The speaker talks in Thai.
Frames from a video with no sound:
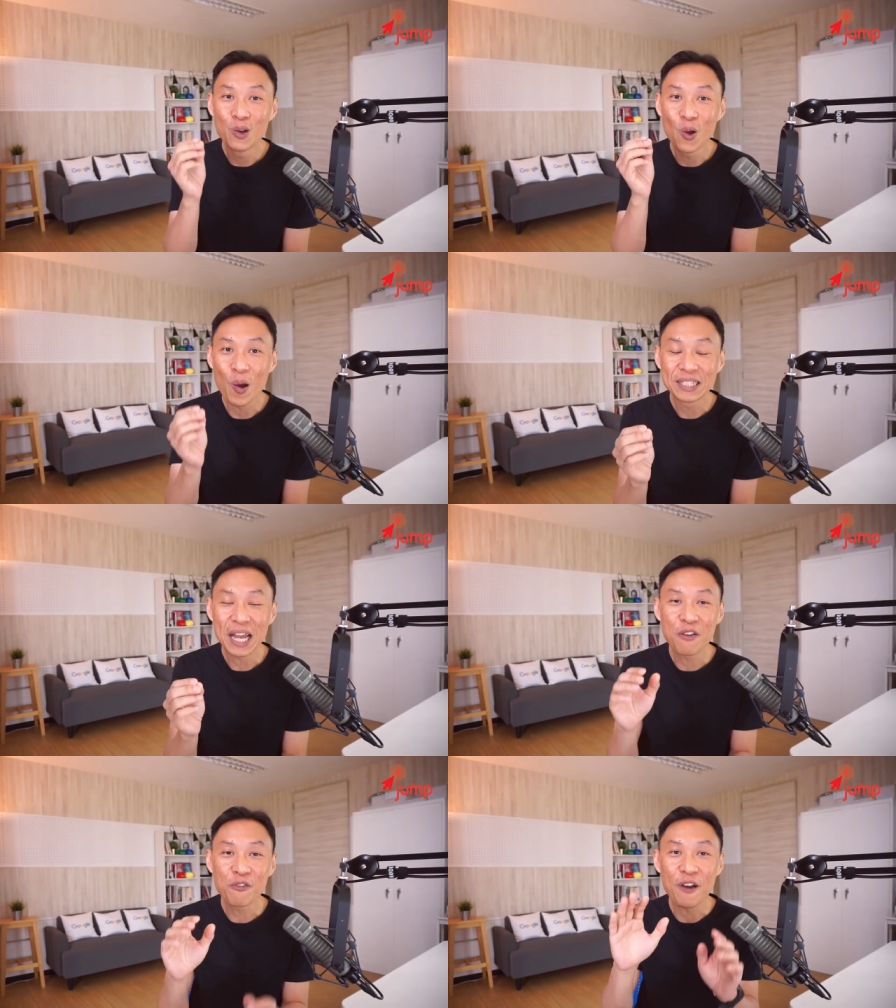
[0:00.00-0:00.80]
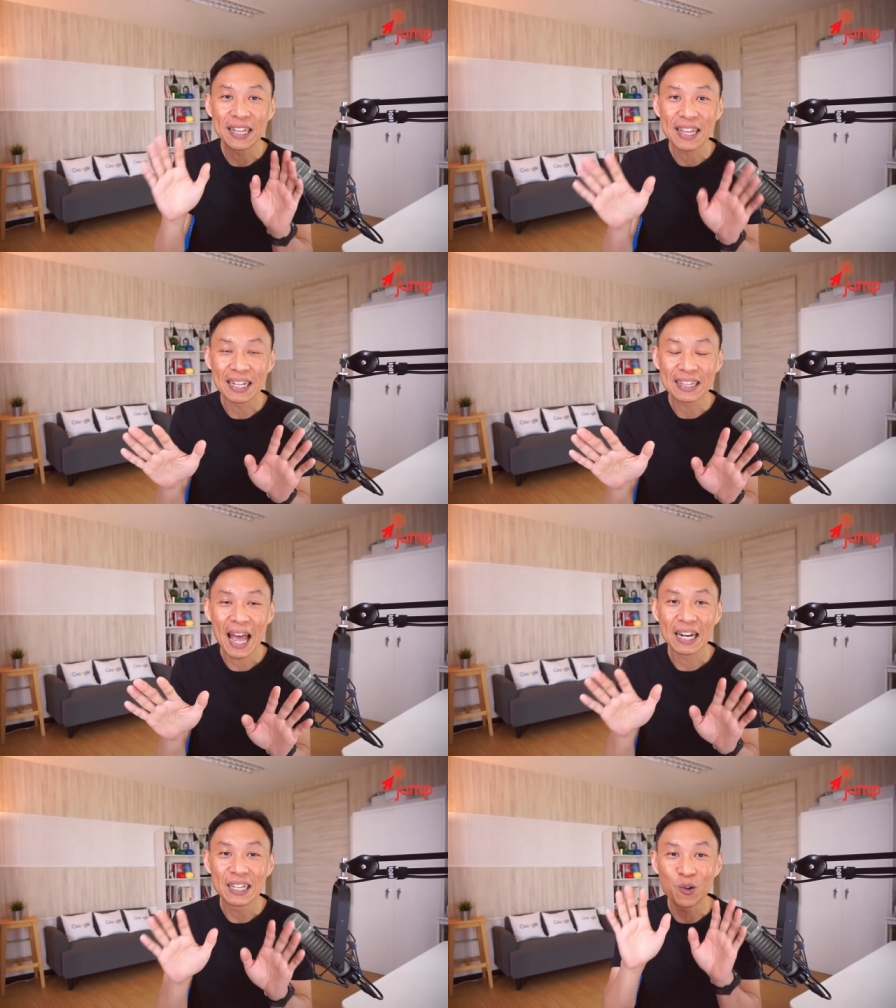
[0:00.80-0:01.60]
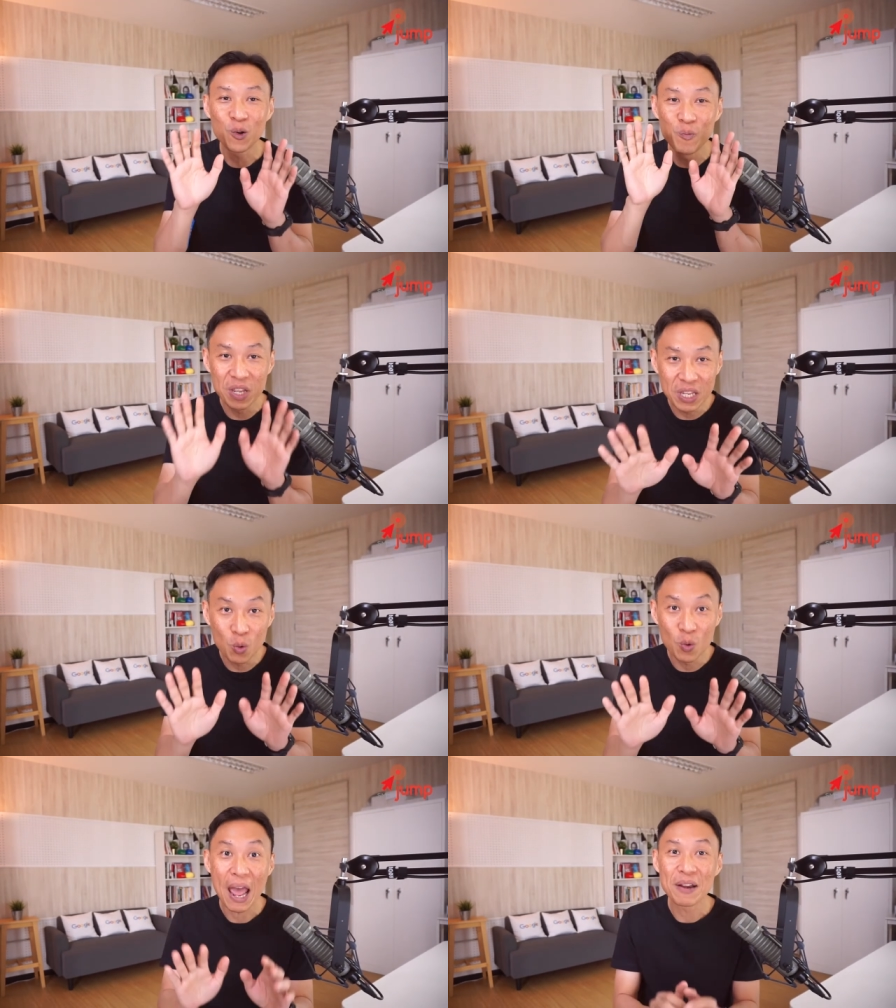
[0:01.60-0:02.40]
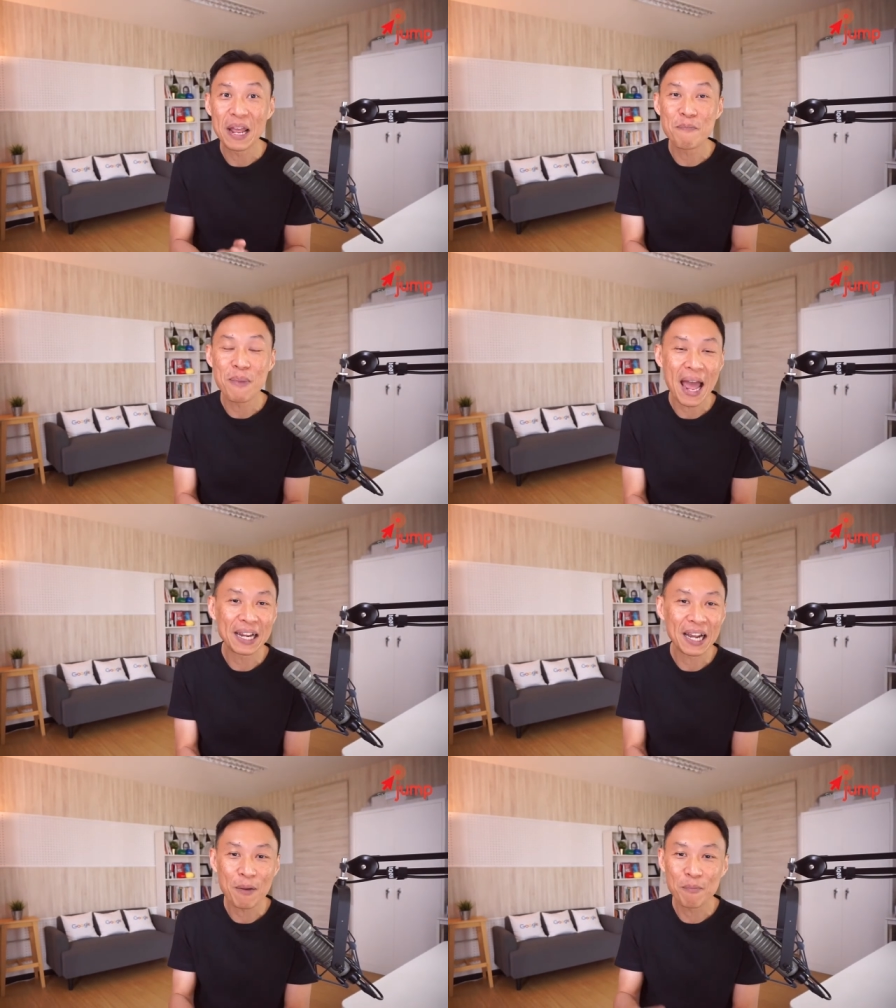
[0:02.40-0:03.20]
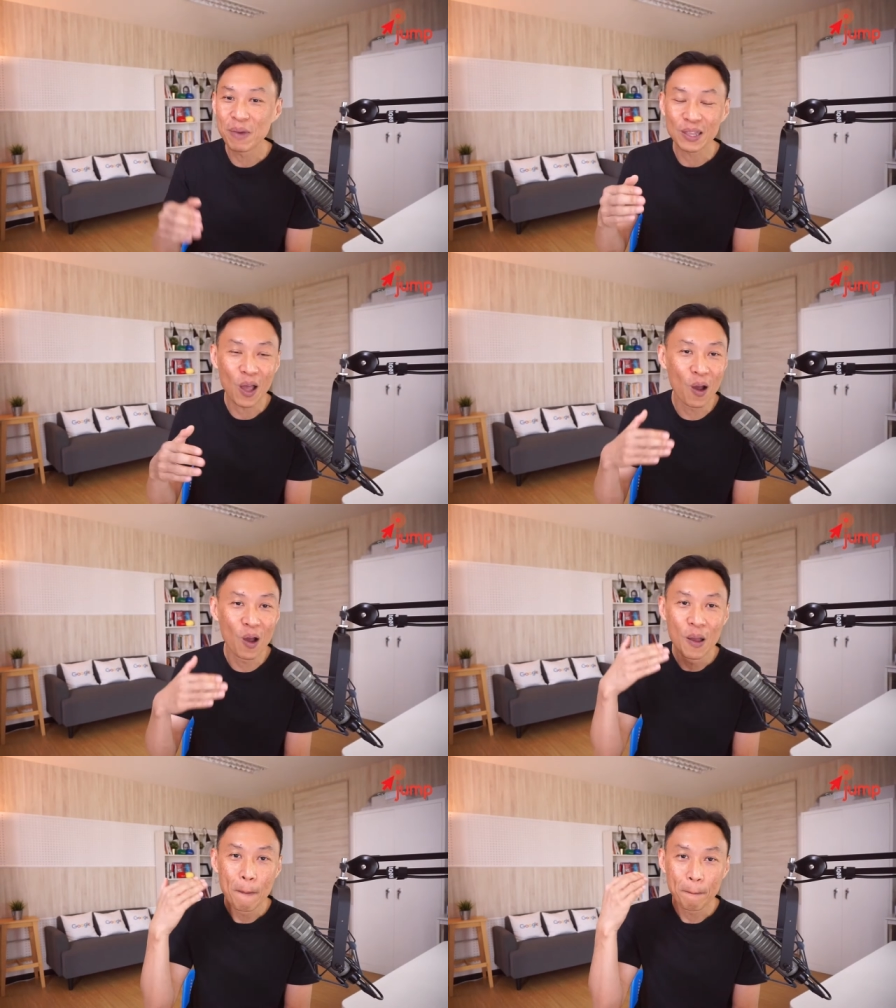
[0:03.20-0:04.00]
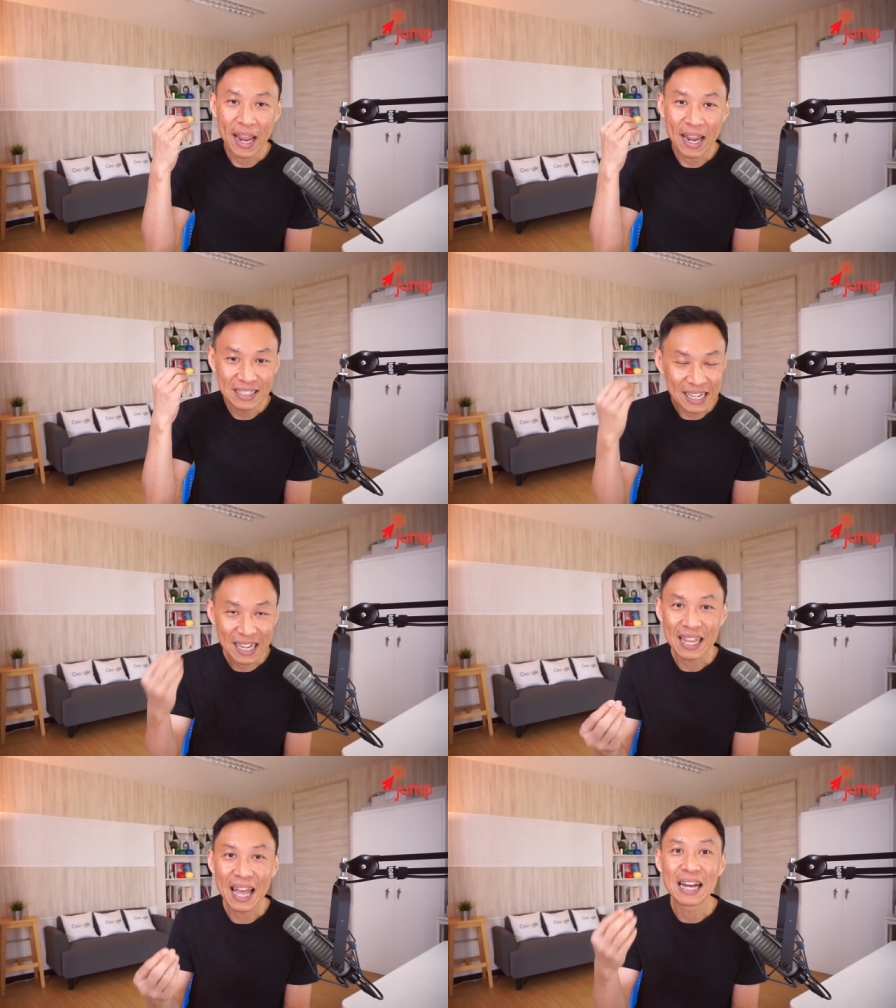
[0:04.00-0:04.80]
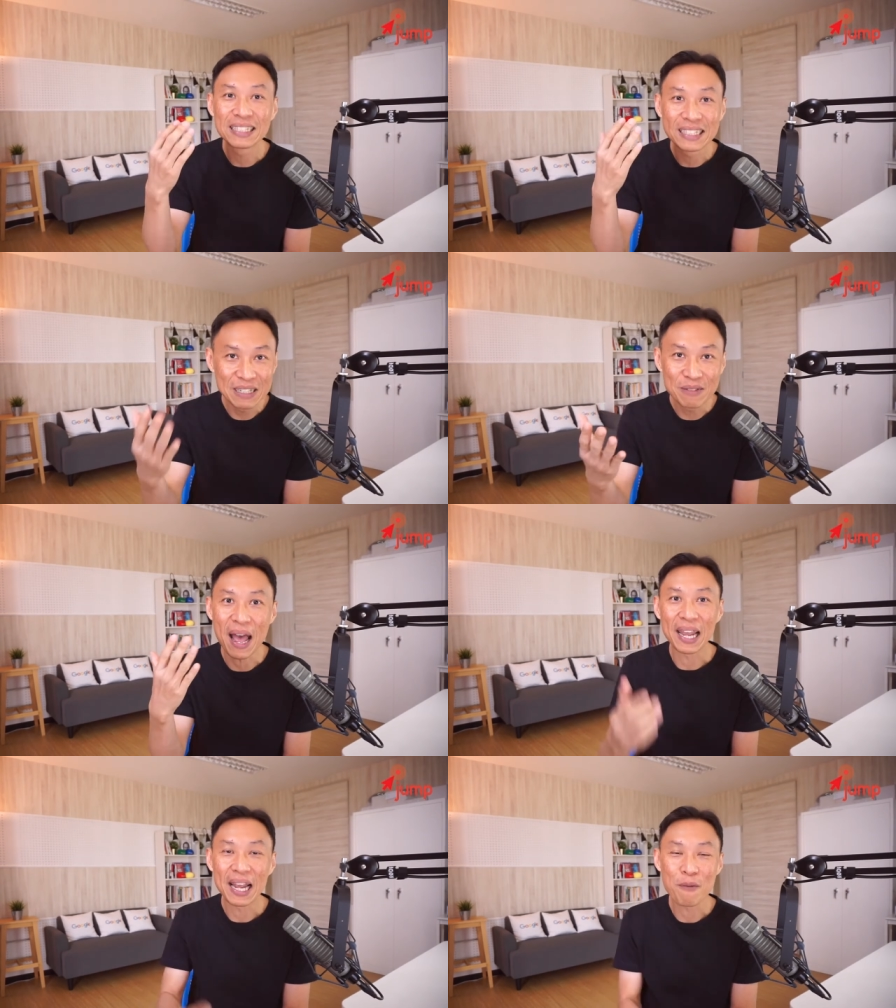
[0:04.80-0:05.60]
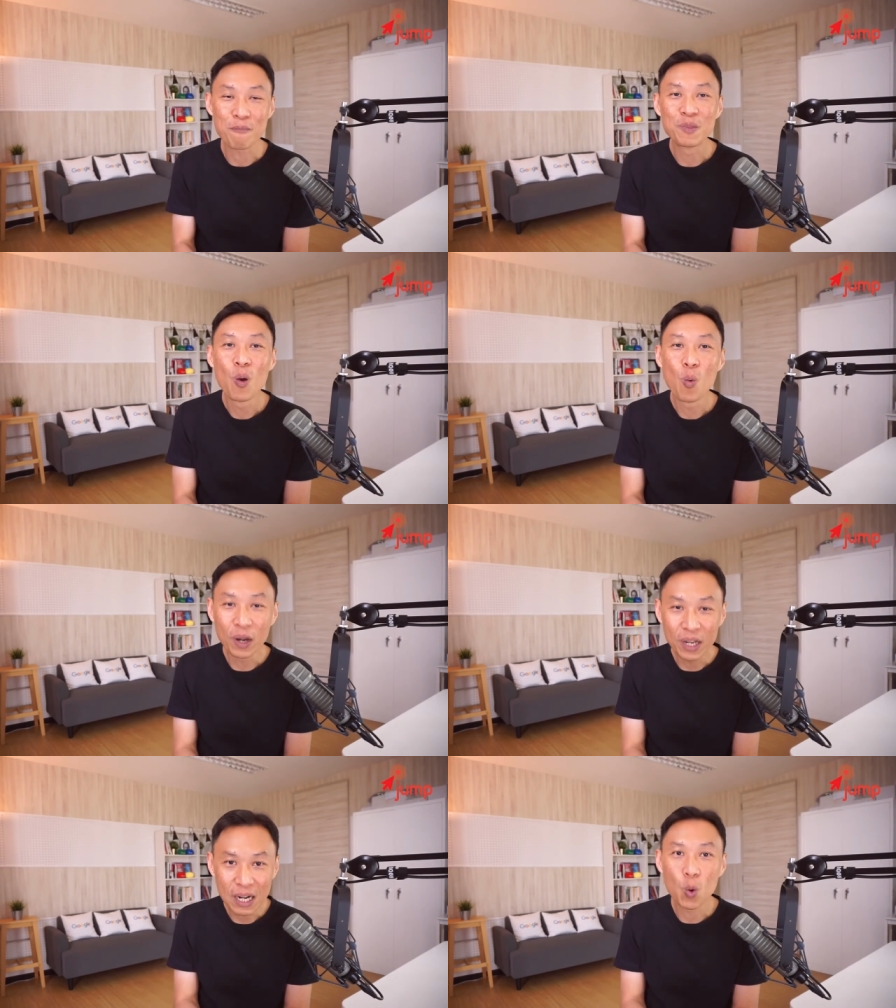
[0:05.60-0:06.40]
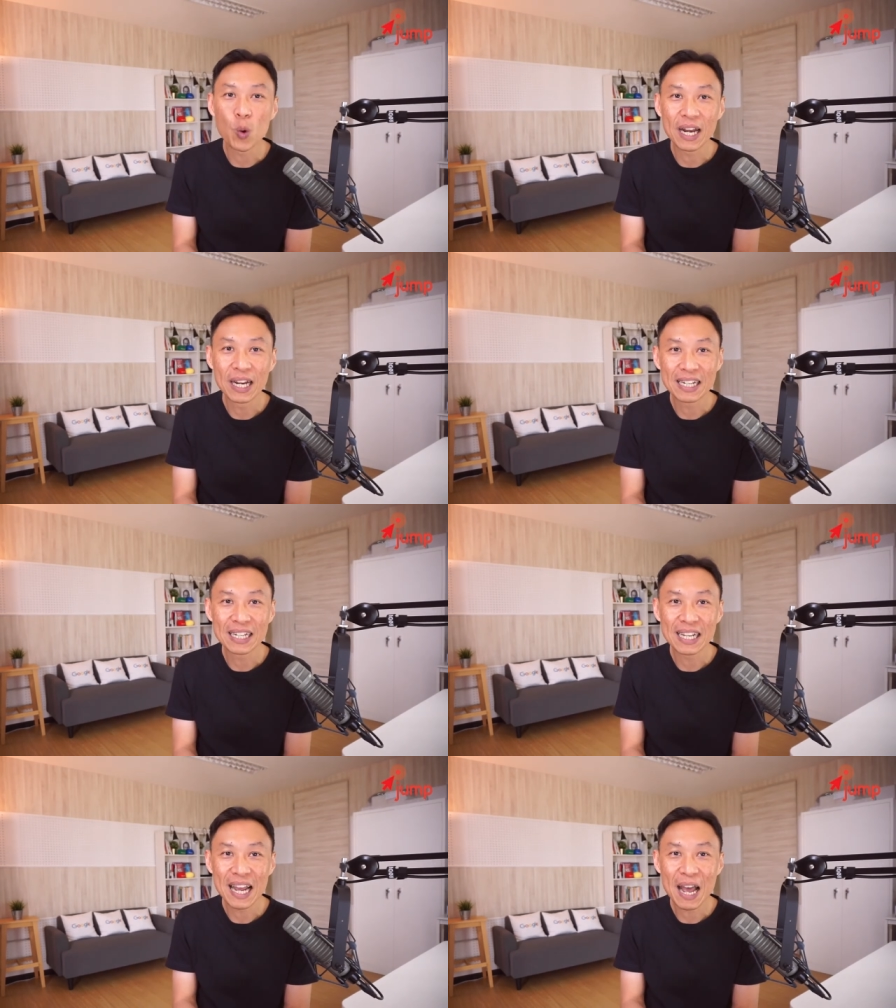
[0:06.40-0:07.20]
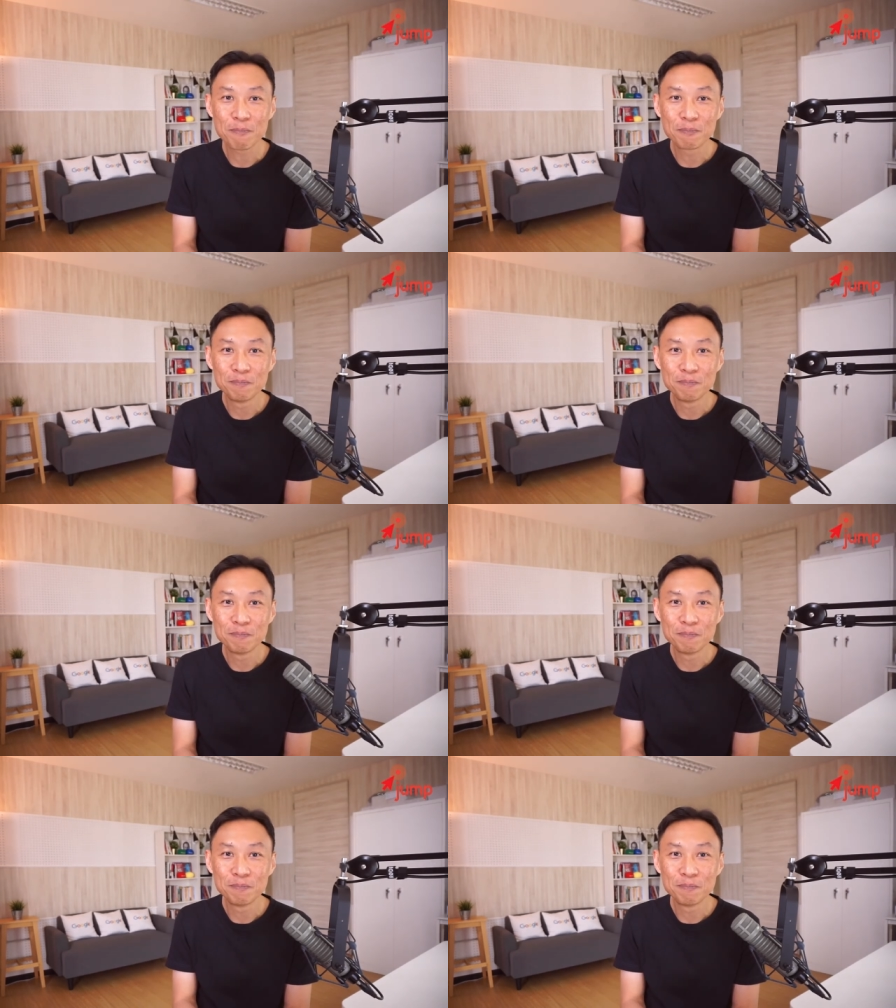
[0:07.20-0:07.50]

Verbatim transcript: โดยใช้ไฟต่างๆที่คุณมีอยู่แล้วในบ้านนะครับไม่ต้องไปเสียตังค์ซื้อใหม่ครับวันนี้เราคุยกันเรื่องนี้ครับ